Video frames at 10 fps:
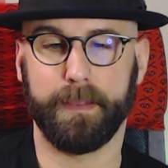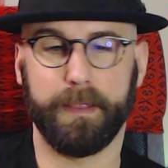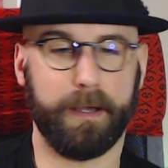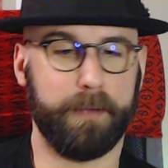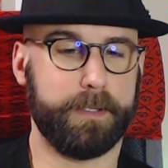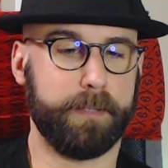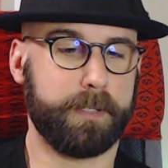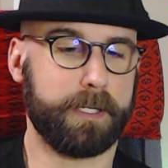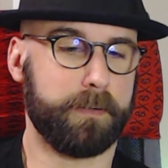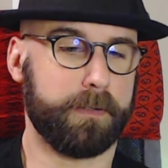Aber mit dem habe ich
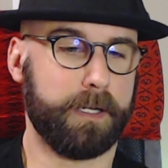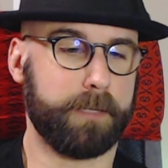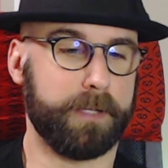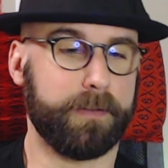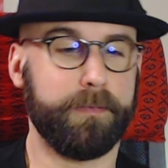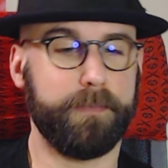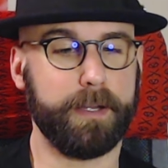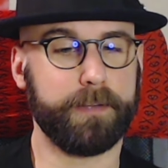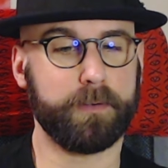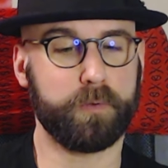keinen Kontakt mehr. Sonst wäre
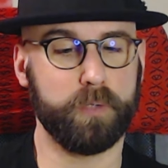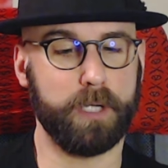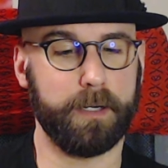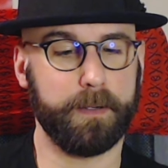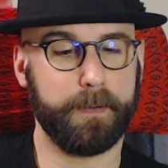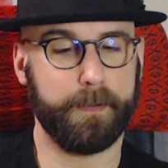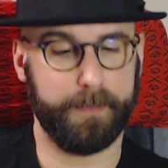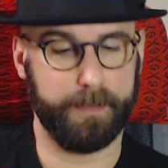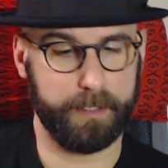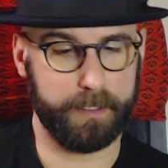das eine cooler,
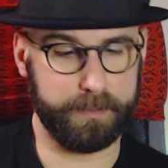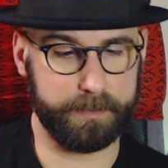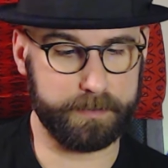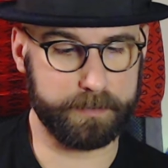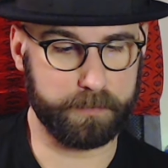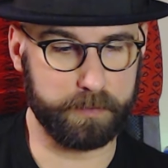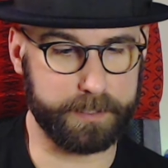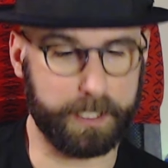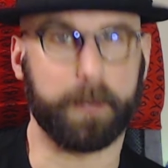äh, coole Sache.